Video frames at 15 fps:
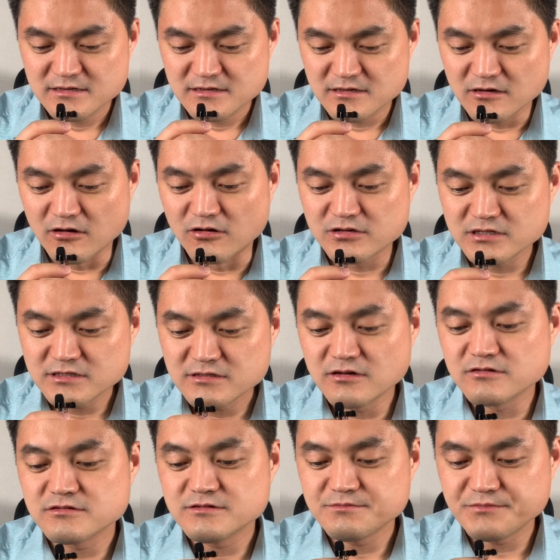
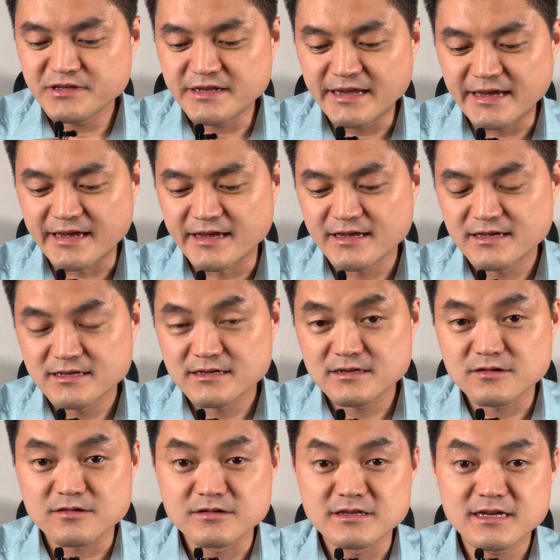어리석은 미래
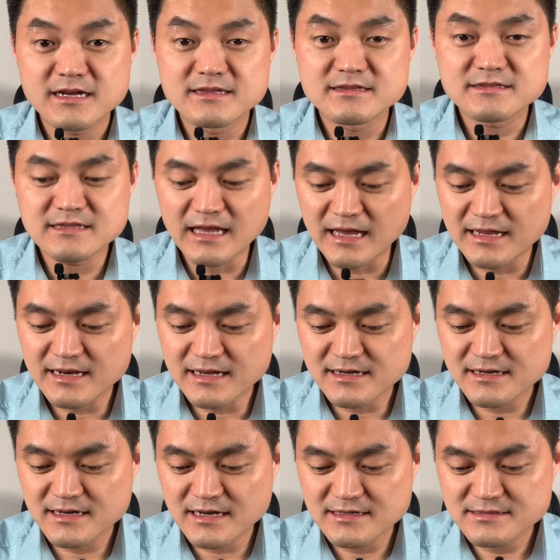그러니까
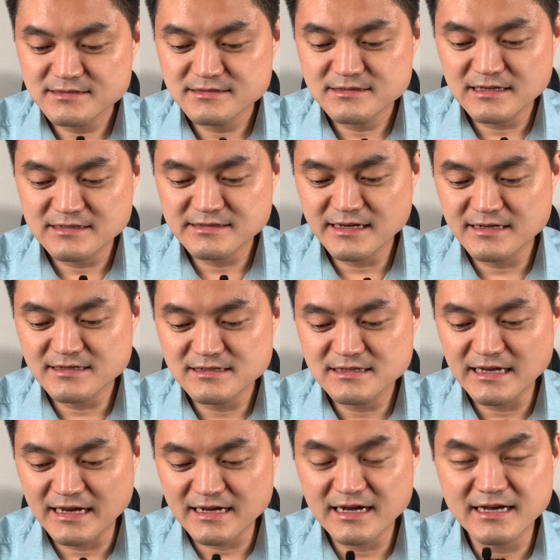타락한 세상을
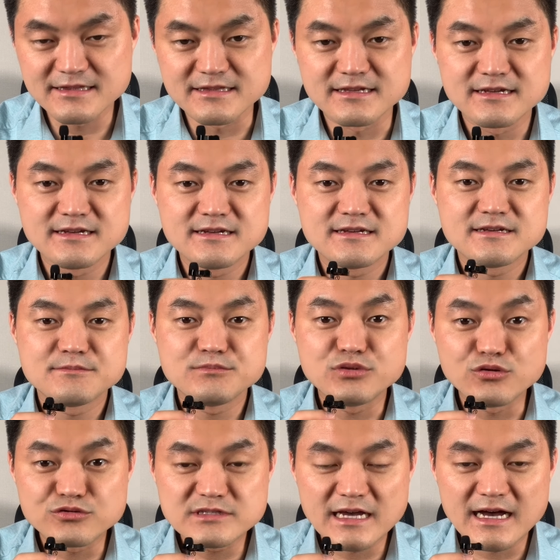향한
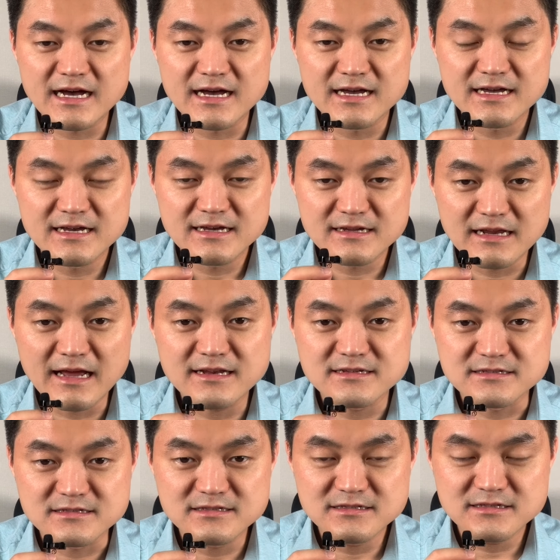
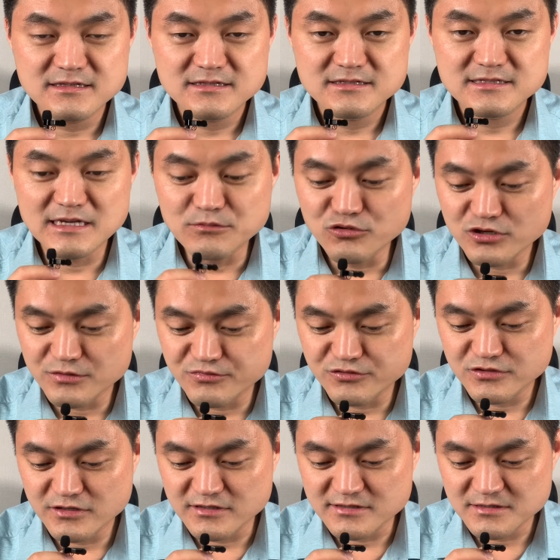묘사라는 제목이
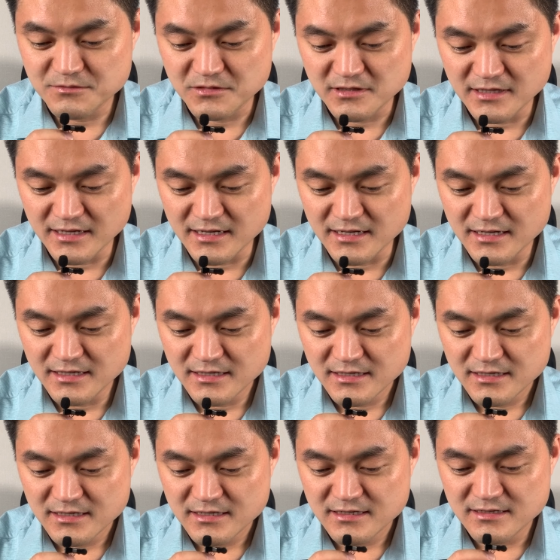붙어 있습니다.
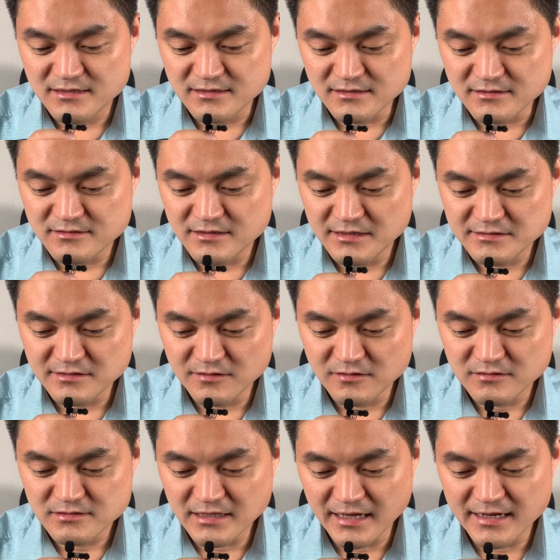어,
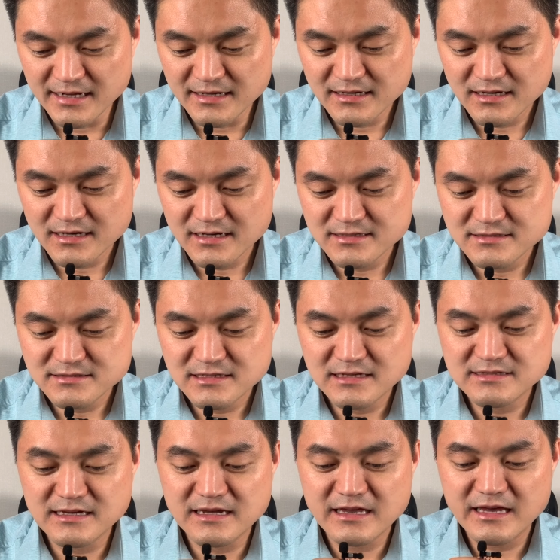그래서 타락한
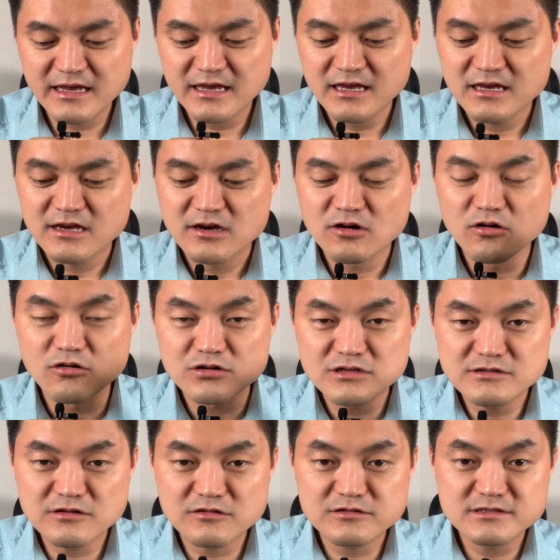세상의
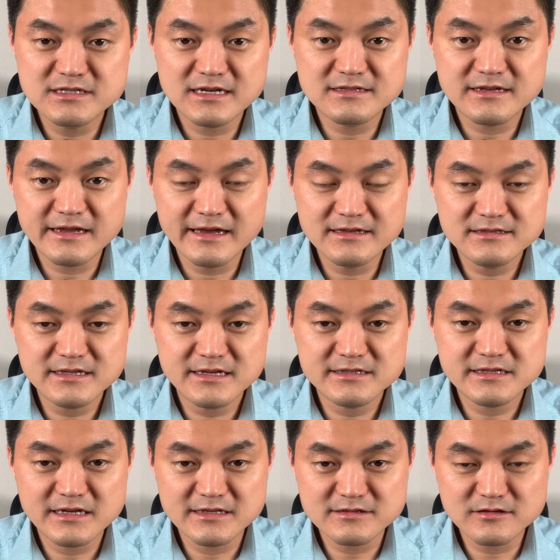어리석은 자들의 행태에
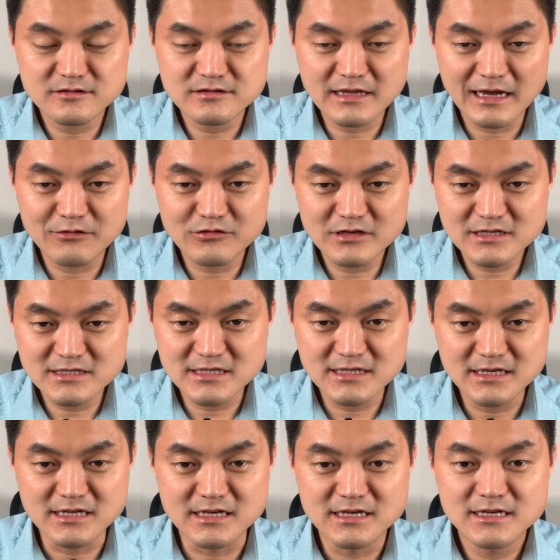대해서
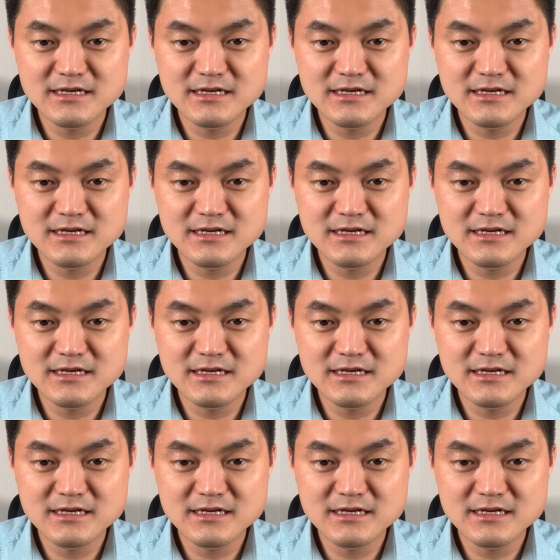다윗이